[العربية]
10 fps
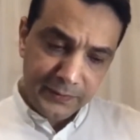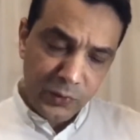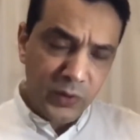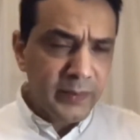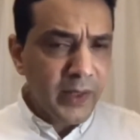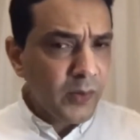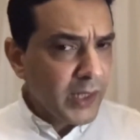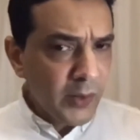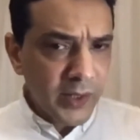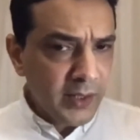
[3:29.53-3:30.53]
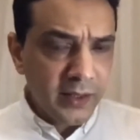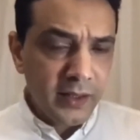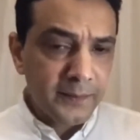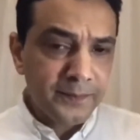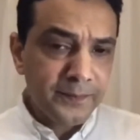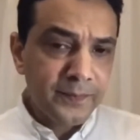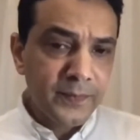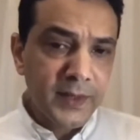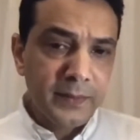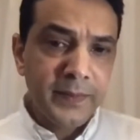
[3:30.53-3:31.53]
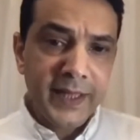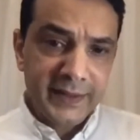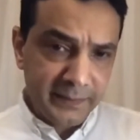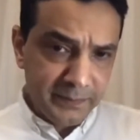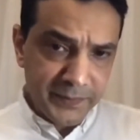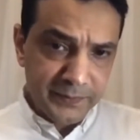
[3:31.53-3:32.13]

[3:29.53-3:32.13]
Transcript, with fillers: كل ما هو له علاقه بالادب